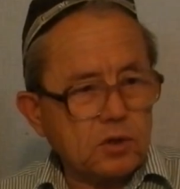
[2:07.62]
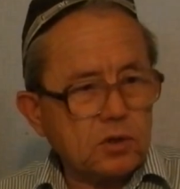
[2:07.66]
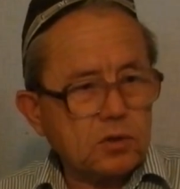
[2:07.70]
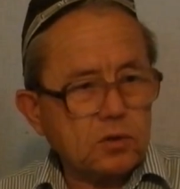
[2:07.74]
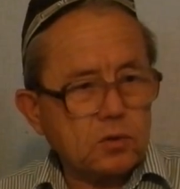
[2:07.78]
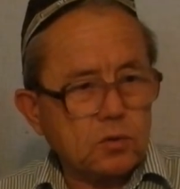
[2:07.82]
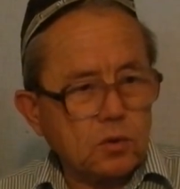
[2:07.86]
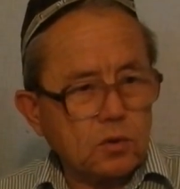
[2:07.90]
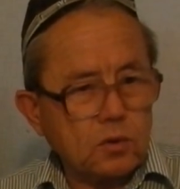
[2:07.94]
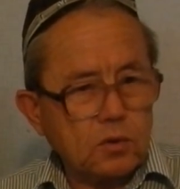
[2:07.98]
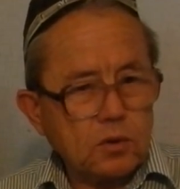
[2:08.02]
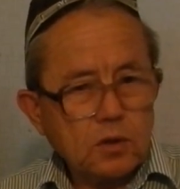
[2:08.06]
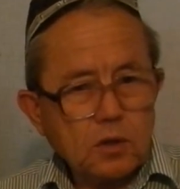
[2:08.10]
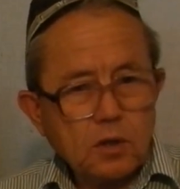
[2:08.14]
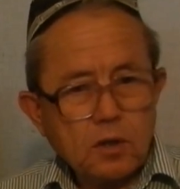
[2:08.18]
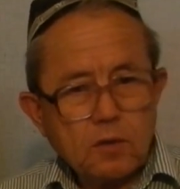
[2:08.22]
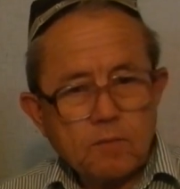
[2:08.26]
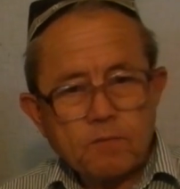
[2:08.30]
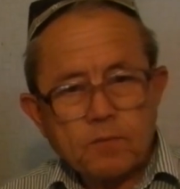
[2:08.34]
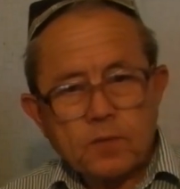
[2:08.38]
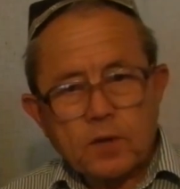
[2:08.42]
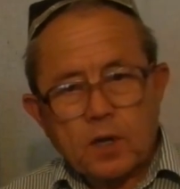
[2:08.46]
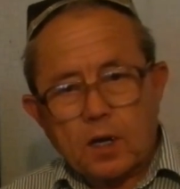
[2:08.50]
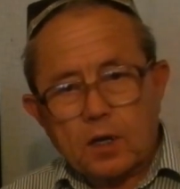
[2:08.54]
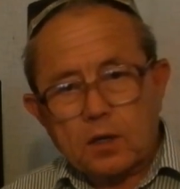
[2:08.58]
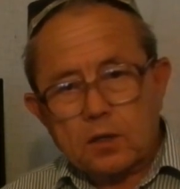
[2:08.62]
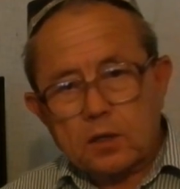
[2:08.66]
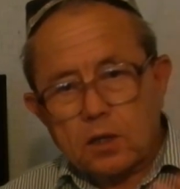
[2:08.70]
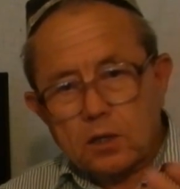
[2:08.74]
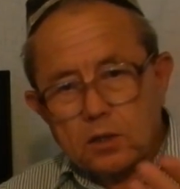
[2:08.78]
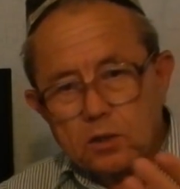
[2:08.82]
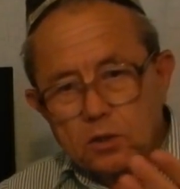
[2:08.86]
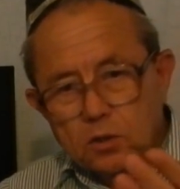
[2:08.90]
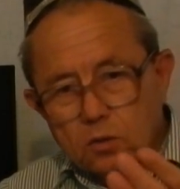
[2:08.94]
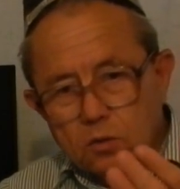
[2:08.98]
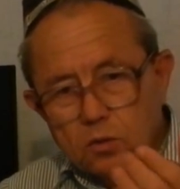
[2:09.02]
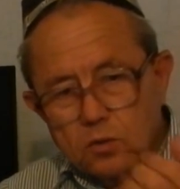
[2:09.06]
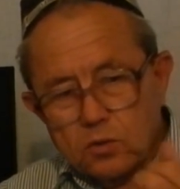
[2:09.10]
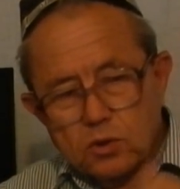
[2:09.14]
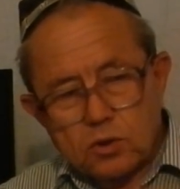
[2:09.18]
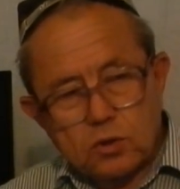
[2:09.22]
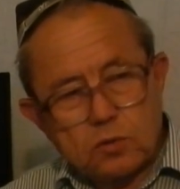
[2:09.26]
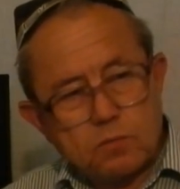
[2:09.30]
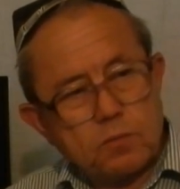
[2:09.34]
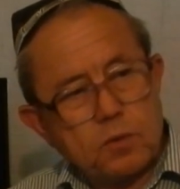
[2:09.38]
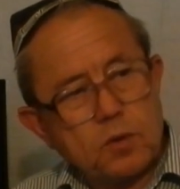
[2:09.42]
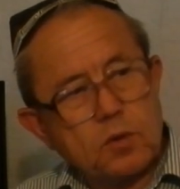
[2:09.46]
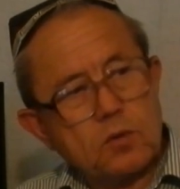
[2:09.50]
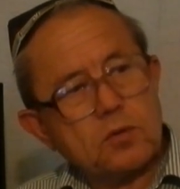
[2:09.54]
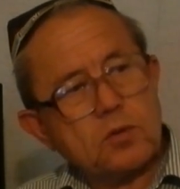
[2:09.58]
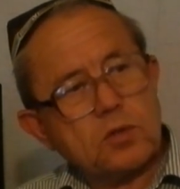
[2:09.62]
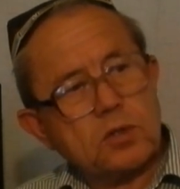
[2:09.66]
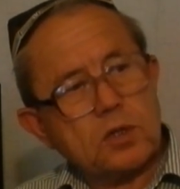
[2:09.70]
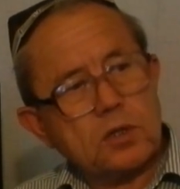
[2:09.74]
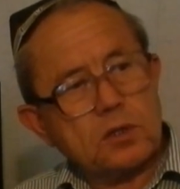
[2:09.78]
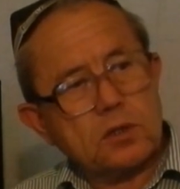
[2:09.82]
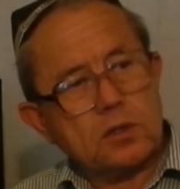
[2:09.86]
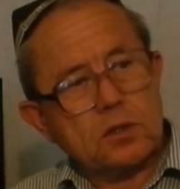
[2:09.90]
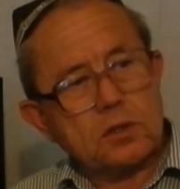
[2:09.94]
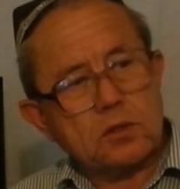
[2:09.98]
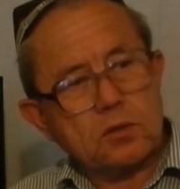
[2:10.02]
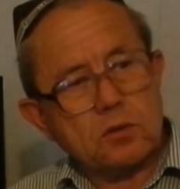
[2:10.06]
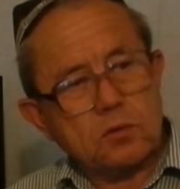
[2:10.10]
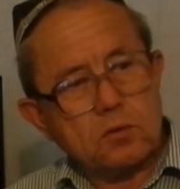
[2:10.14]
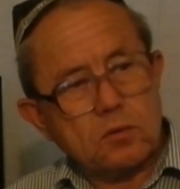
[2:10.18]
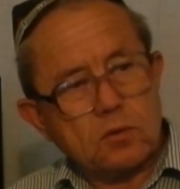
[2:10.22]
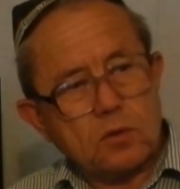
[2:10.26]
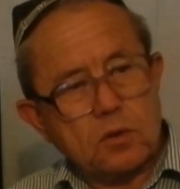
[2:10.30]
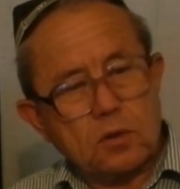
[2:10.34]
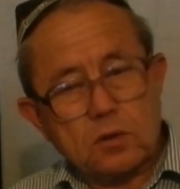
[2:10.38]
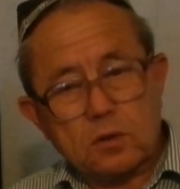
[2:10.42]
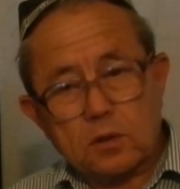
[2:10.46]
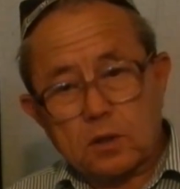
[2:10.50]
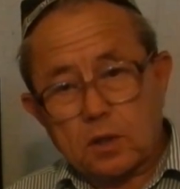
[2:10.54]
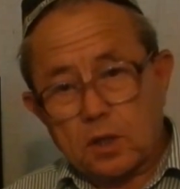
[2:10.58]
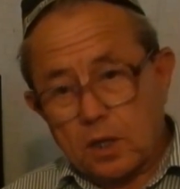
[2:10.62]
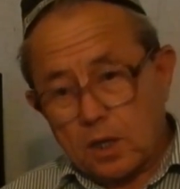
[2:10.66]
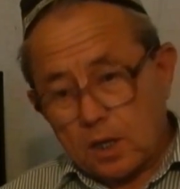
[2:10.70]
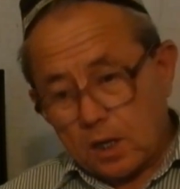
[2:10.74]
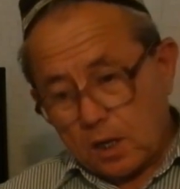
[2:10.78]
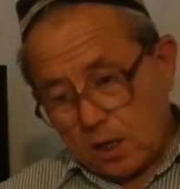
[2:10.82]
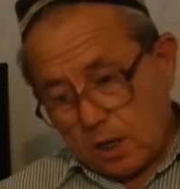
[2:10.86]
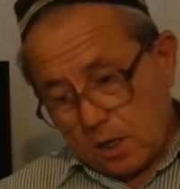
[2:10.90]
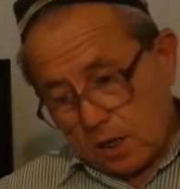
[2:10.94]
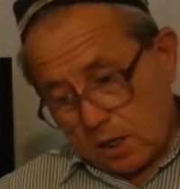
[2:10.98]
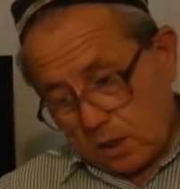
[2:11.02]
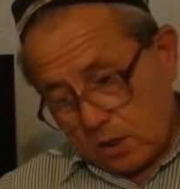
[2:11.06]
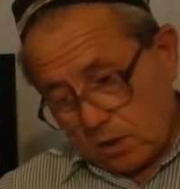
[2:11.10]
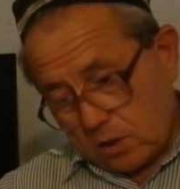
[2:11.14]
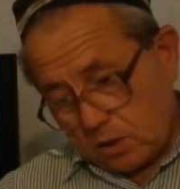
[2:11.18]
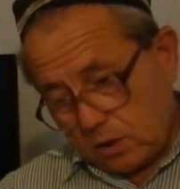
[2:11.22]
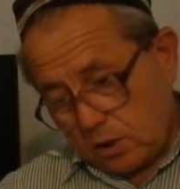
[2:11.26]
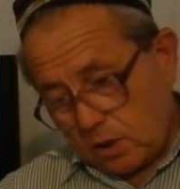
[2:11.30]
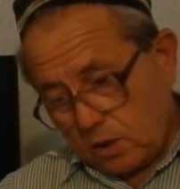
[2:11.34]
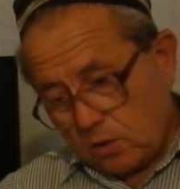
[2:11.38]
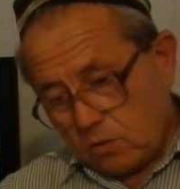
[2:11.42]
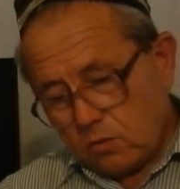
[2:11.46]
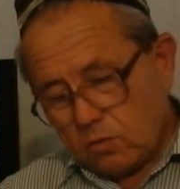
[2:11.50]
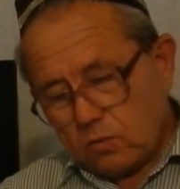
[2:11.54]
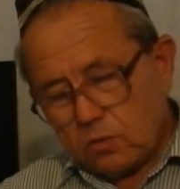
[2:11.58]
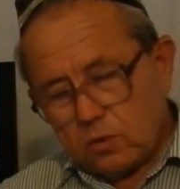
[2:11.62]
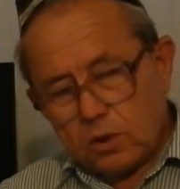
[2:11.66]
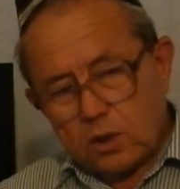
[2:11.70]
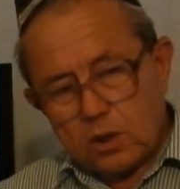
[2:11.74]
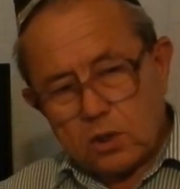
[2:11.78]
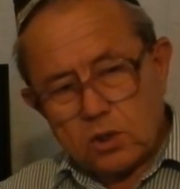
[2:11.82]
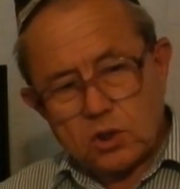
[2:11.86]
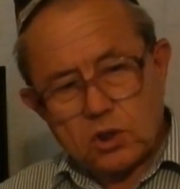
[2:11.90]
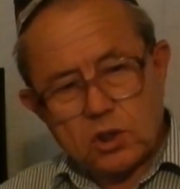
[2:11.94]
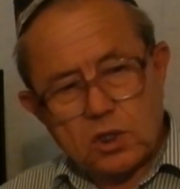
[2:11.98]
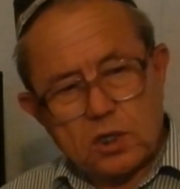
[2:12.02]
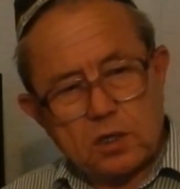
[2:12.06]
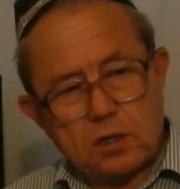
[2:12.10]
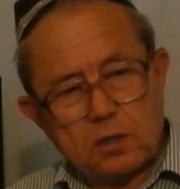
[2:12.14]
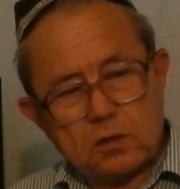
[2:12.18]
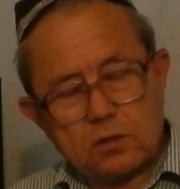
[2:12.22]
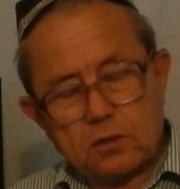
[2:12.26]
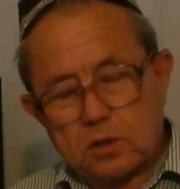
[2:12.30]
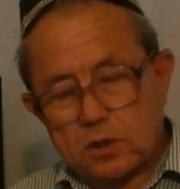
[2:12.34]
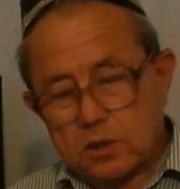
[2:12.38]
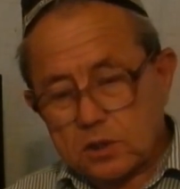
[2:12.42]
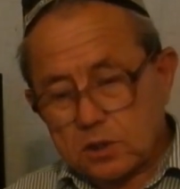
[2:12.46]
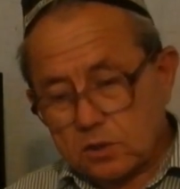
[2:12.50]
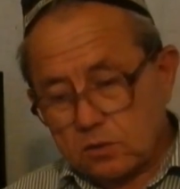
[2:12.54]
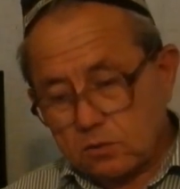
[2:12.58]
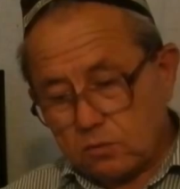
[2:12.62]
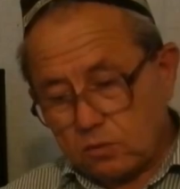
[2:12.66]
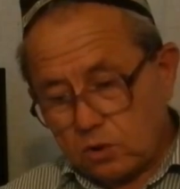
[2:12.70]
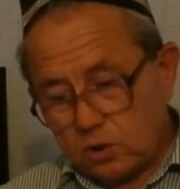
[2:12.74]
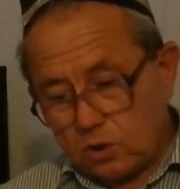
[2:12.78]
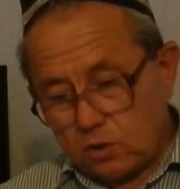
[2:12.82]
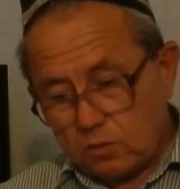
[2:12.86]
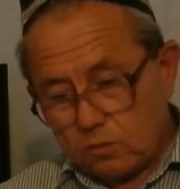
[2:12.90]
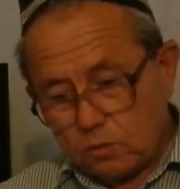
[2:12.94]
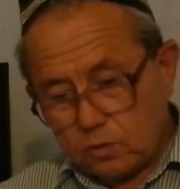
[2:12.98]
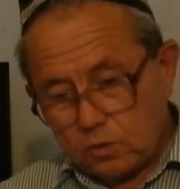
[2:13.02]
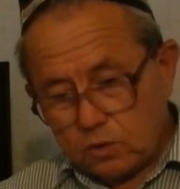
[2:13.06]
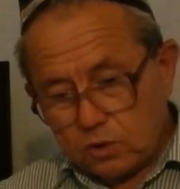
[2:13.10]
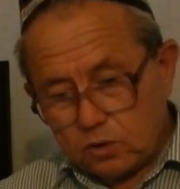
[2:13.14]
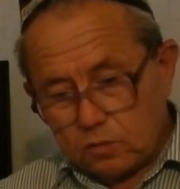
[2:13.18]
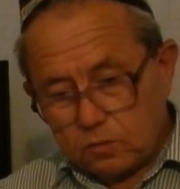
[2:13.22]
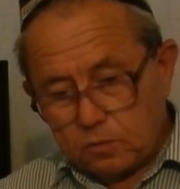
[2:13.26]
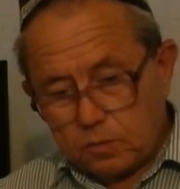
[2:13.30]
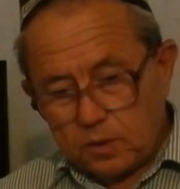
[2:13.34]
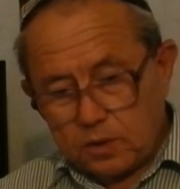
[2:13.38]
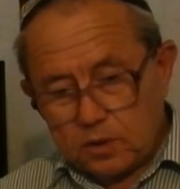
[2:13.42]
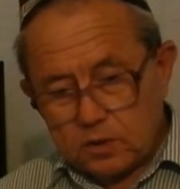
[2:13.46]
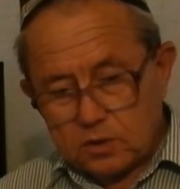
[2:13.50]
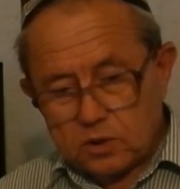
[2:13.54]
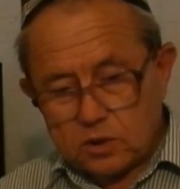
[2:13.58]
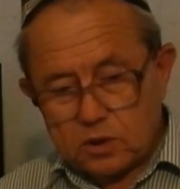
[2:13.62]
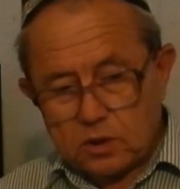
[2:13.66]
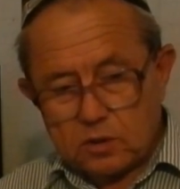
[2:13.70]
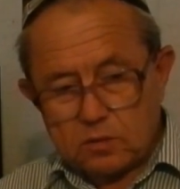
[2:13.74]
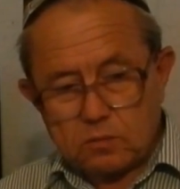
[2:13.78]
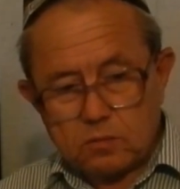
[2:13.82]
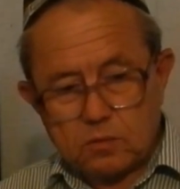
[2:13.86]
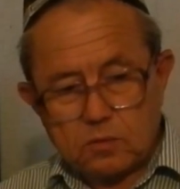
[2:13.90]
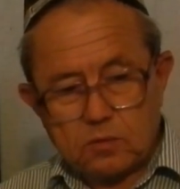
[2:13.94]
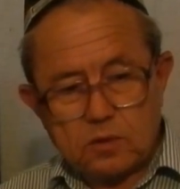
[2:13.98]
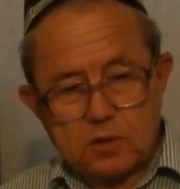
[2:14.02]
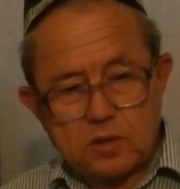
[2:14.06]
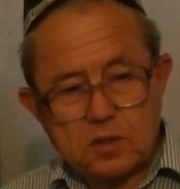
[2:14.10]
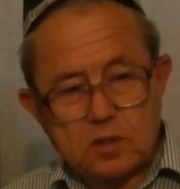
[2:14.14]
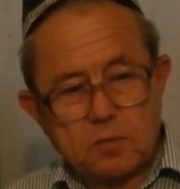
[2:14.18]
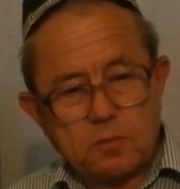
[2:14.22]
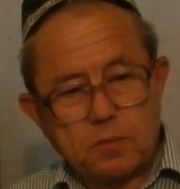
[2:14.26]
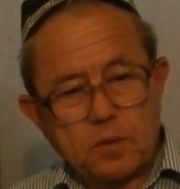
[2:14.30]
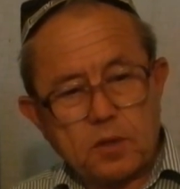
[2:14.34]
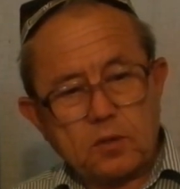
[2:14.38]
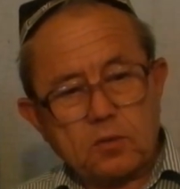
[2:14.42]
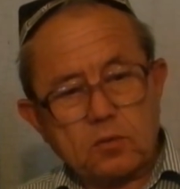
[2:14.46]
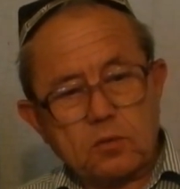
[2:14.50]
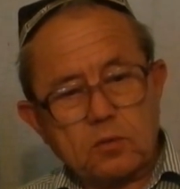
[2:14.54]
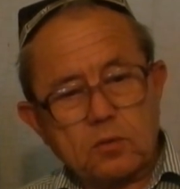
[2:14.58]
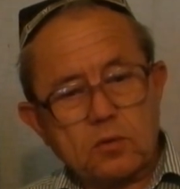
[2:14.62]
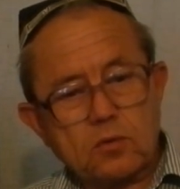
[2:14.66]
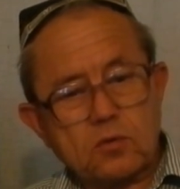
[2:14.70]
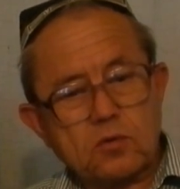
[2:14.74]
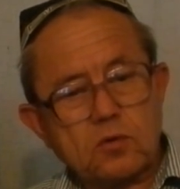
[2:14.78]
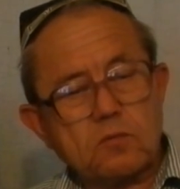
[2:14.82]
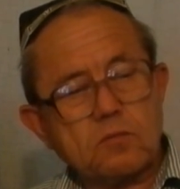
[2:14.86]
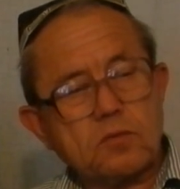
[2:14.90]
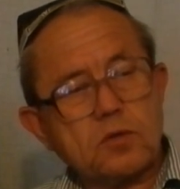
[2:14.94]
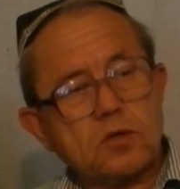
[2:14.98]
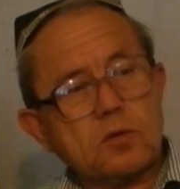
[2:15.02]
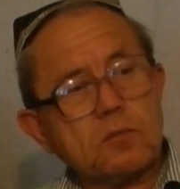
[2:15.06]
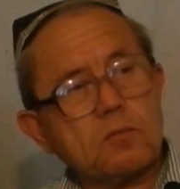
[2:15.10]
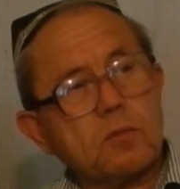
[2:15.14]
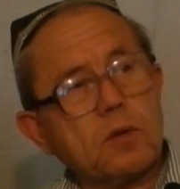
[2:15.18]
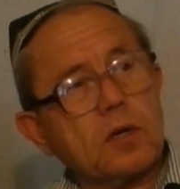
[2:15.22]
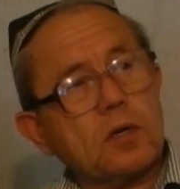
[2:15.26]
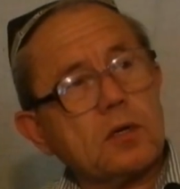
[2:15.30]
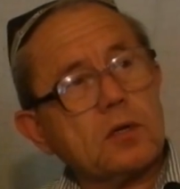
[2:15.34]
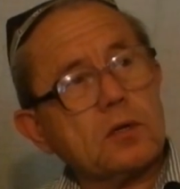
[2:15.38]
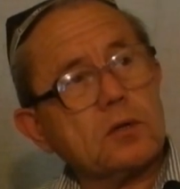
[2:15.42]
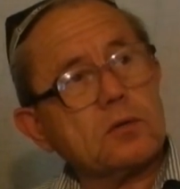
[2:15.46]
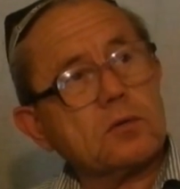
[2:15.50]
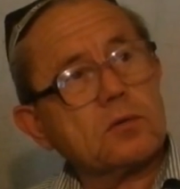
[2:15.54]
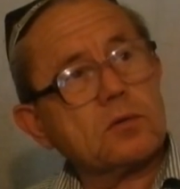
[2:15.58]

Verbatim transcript: никто. Она не хочет получать эти уколы, а ей угрожает, если вы не будете получать, мы вас опять вложим в больницу.